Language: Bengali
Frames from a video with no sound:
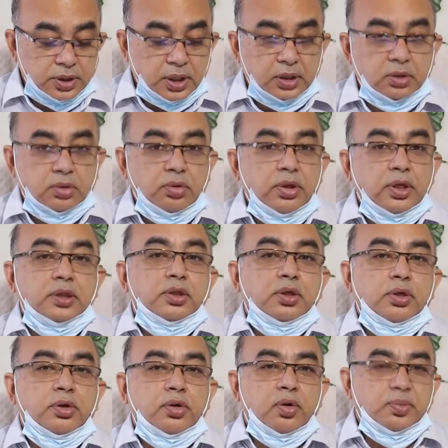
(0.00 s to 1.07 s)
শ্বেতকণিকা
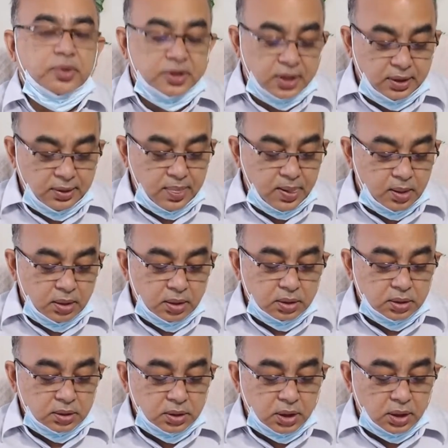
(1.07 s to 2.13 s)
যখন কমে যায়
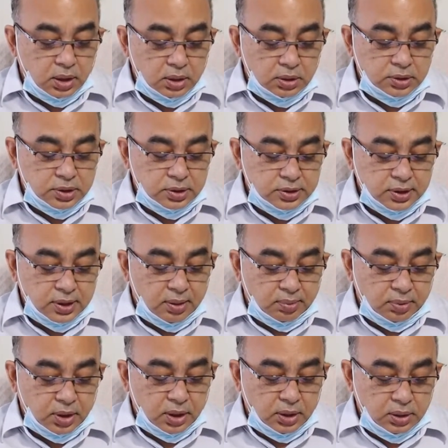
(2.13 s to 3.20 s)
সেটা হচ্ছে যে
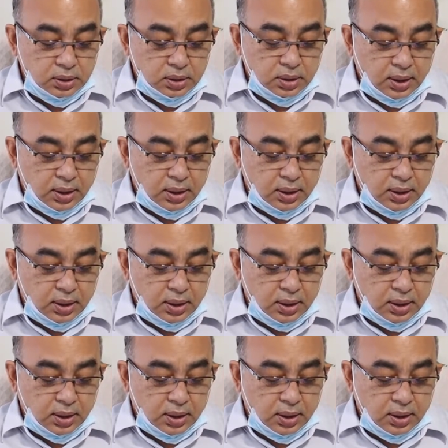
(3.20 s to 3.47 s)
আপনার